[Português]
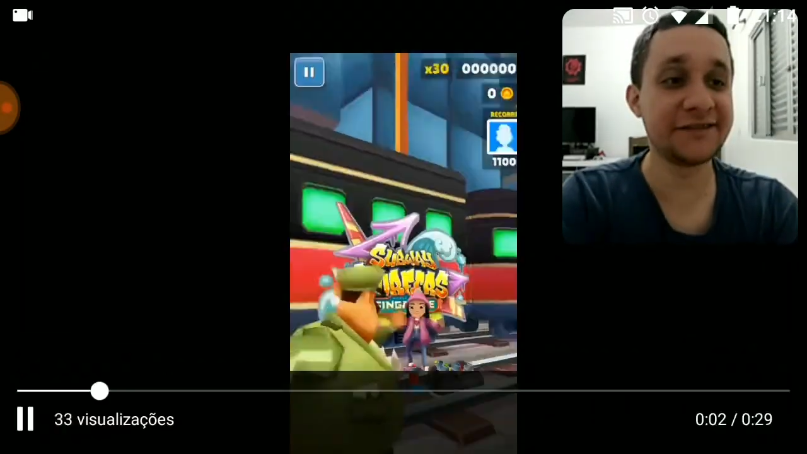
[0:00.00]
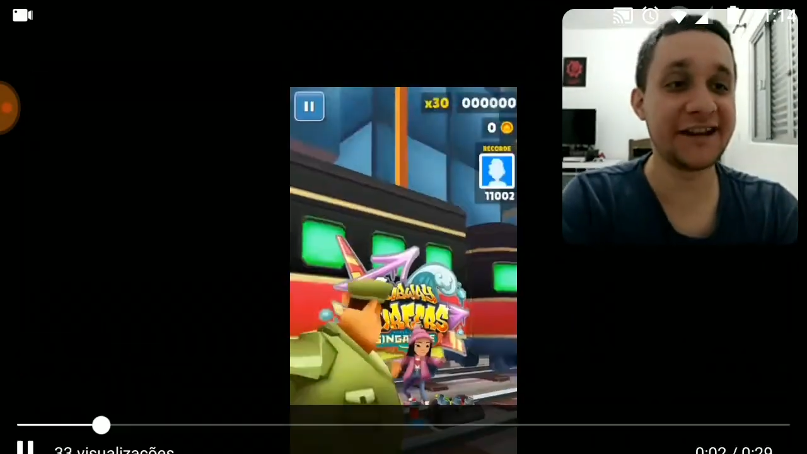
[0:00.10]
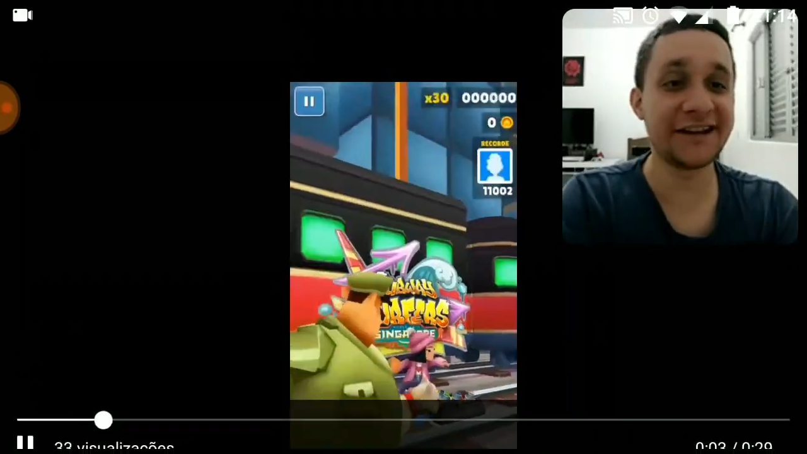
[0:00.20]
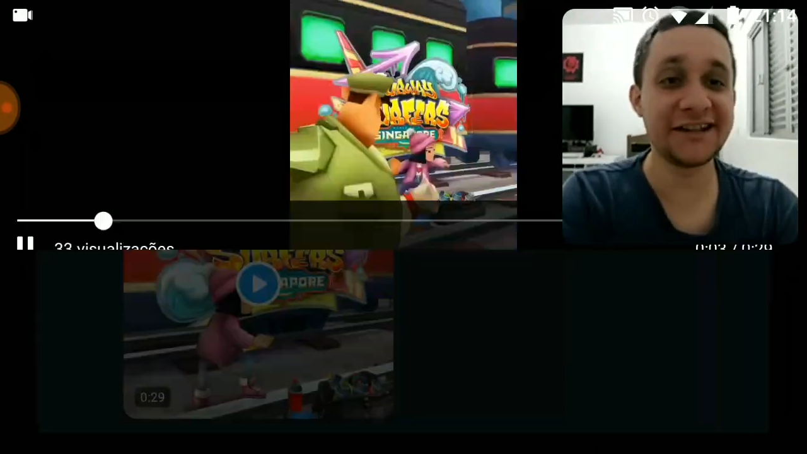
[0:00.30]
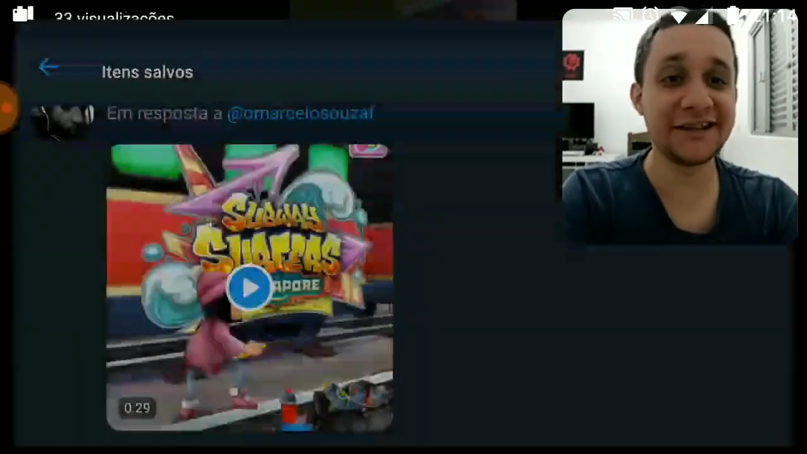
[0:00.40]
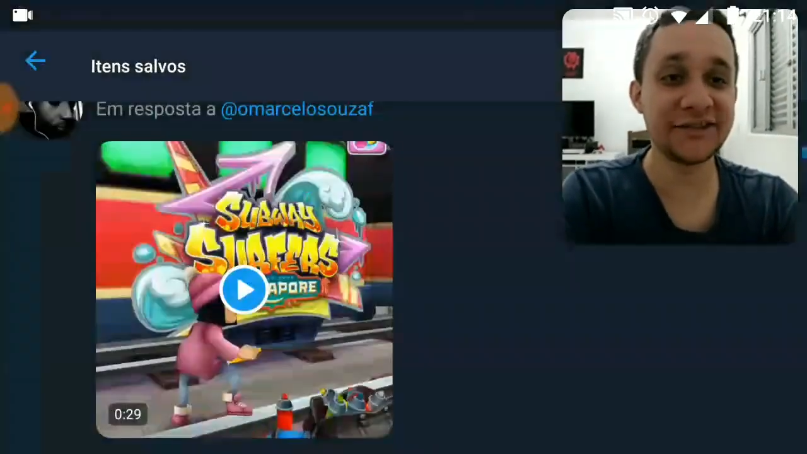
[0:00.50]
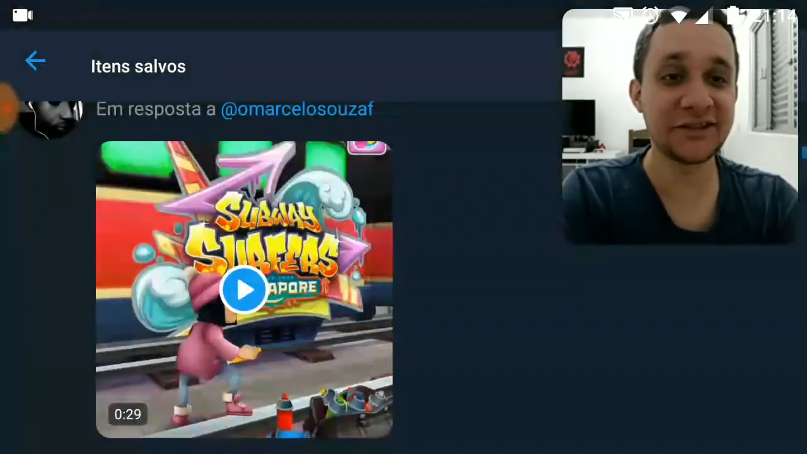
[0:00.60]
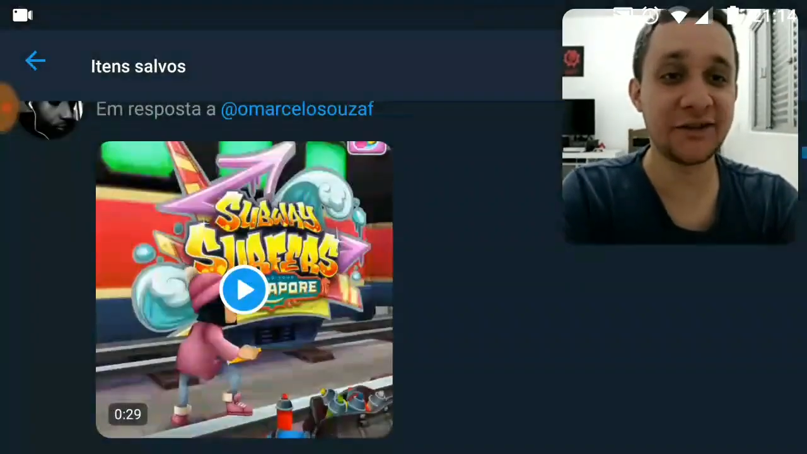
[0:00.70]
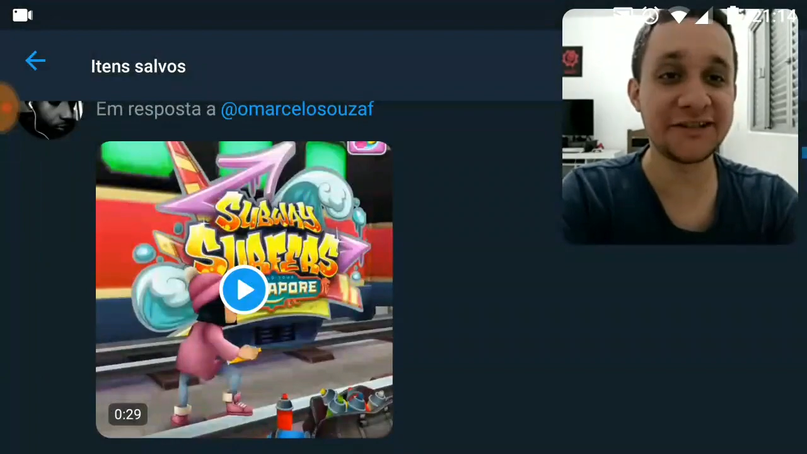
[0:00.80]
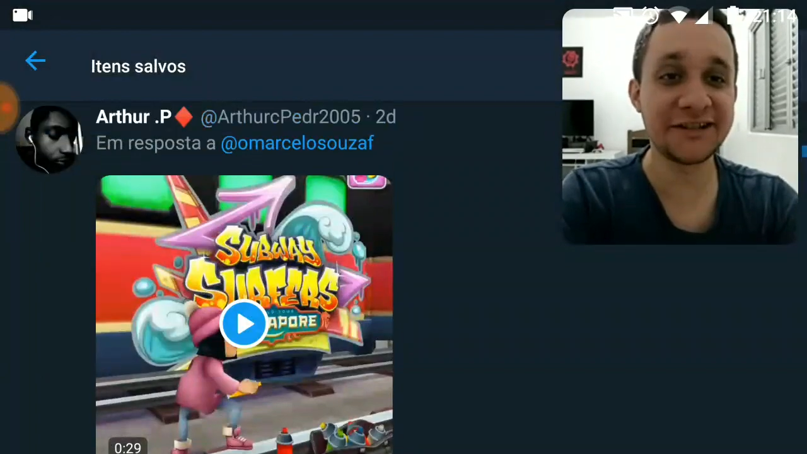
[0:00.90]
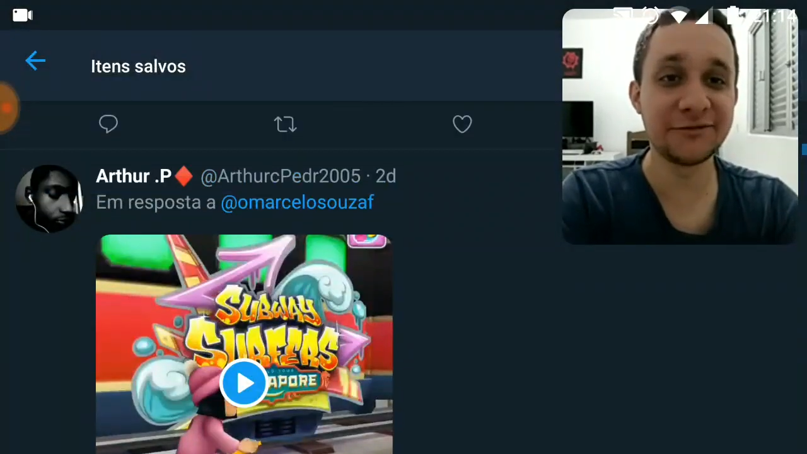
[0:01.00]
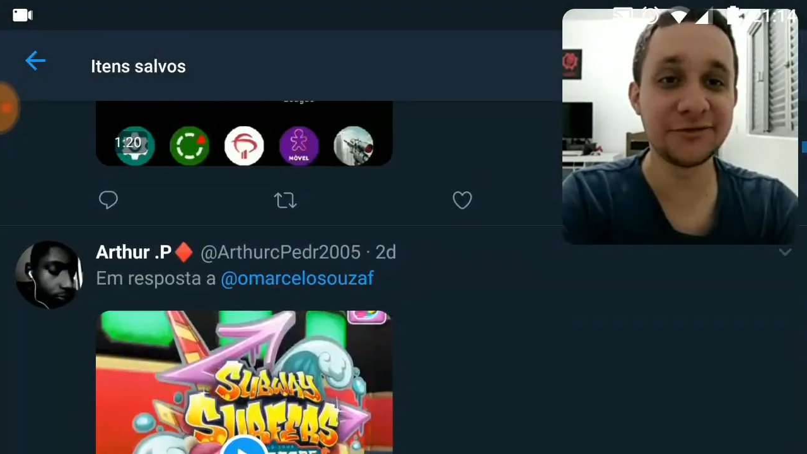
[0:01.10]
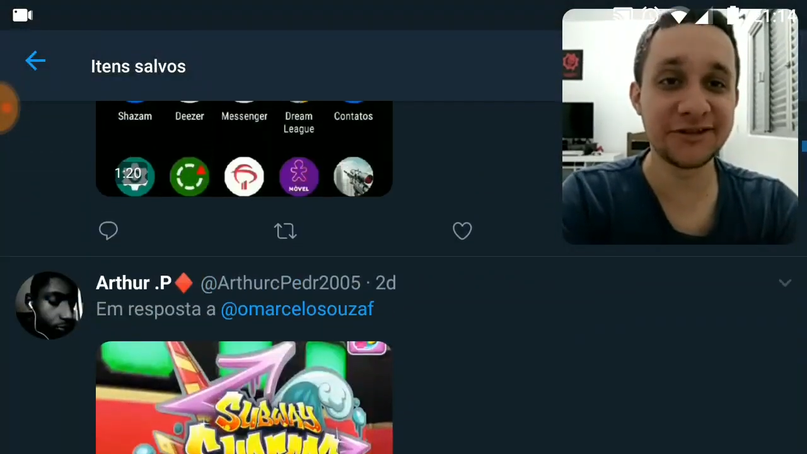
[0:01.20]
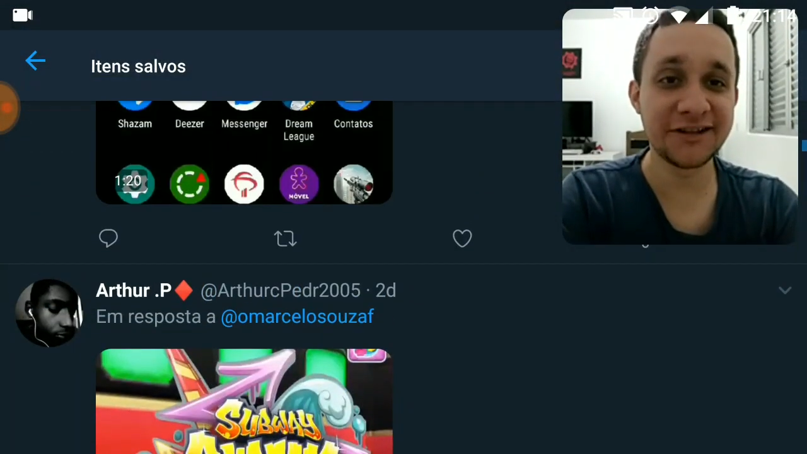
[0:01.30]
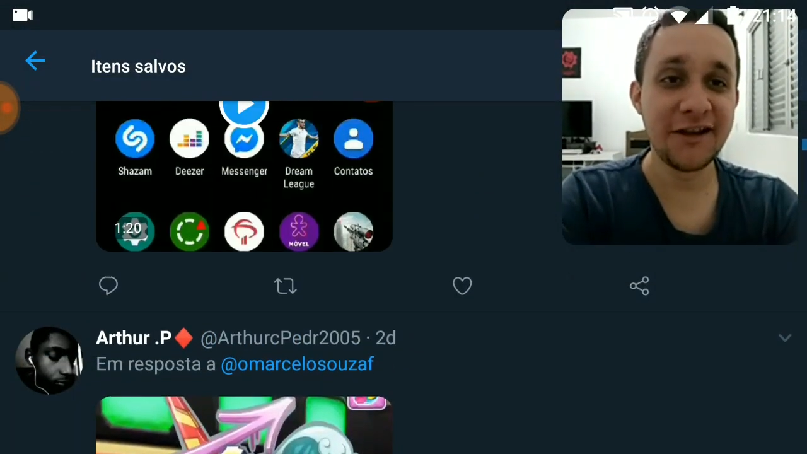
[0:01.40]
dele aqui, de 29
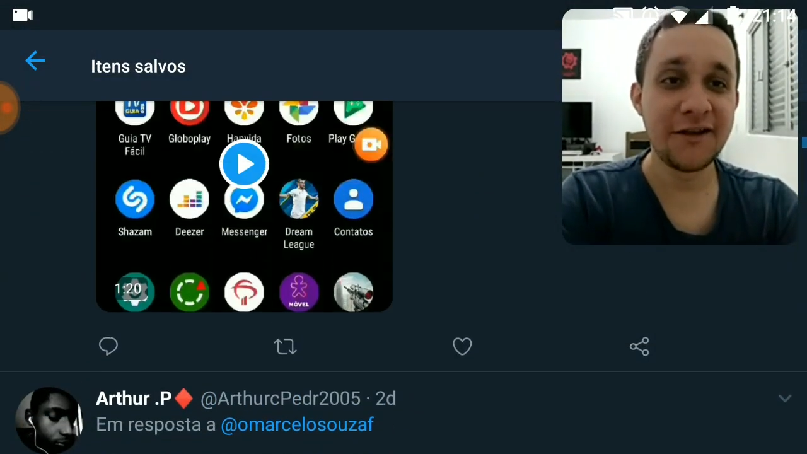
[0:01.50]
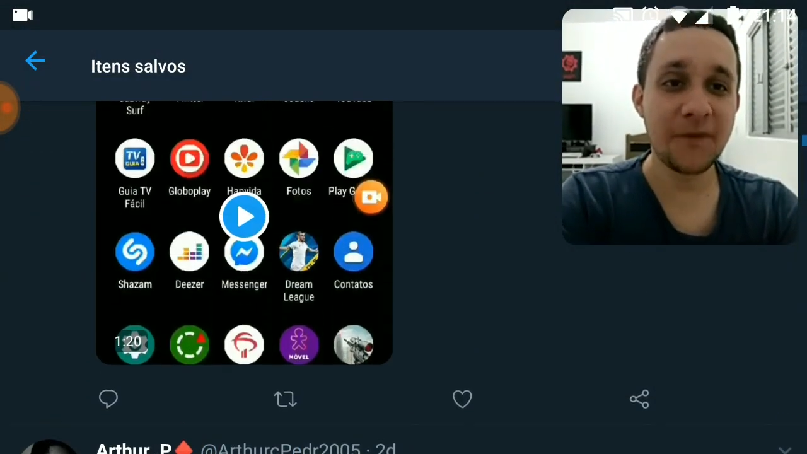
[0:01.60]
segundos.